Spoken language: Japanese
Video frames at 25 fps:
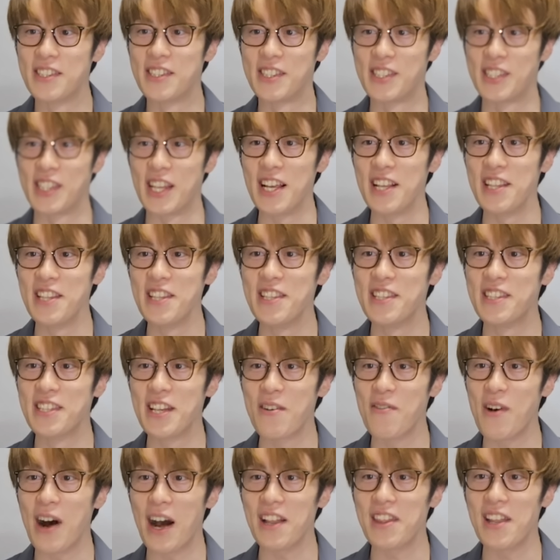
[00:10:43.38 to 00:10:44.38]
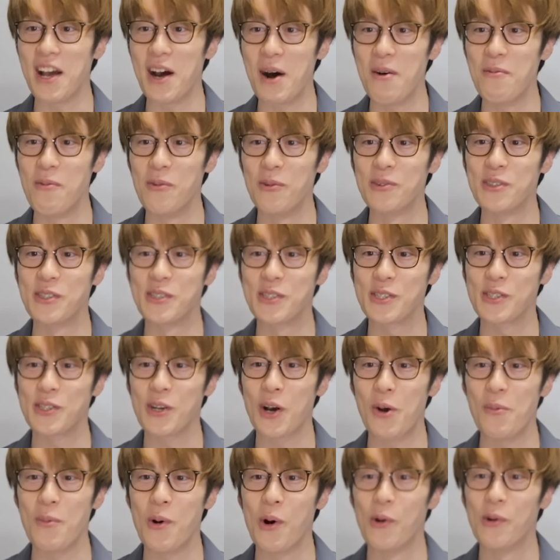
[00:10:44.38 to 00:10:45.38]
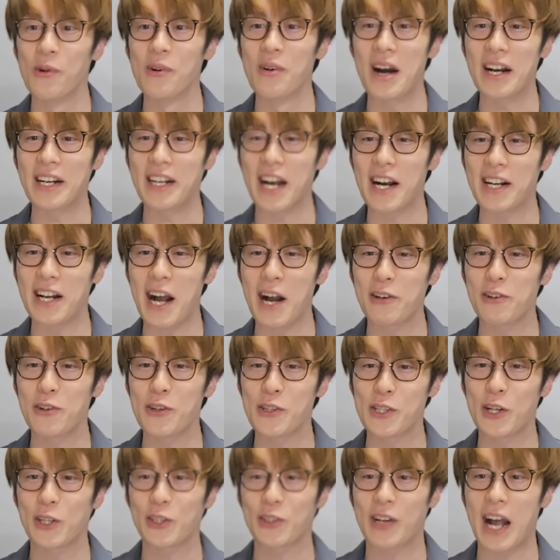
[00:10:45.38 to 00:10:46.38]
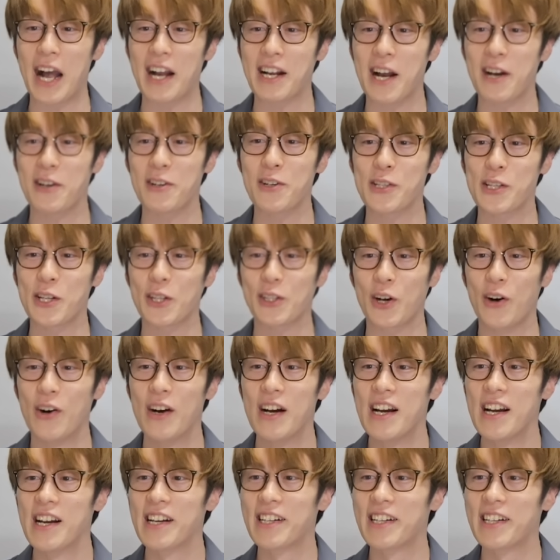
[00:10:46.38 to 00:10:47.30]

全然わかんない。あ、もうすごい、もう、うわ、画角の外、画角の外、